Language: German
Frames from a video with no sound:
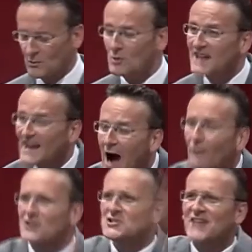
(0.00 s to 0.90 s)
durch seine
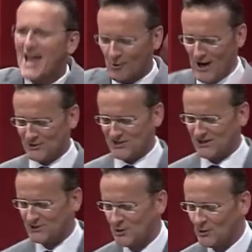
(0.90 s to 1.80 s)
Auferstehung aus
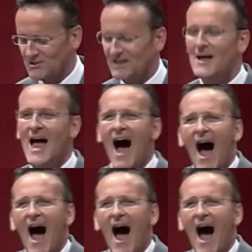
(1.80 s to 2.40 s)
den Toten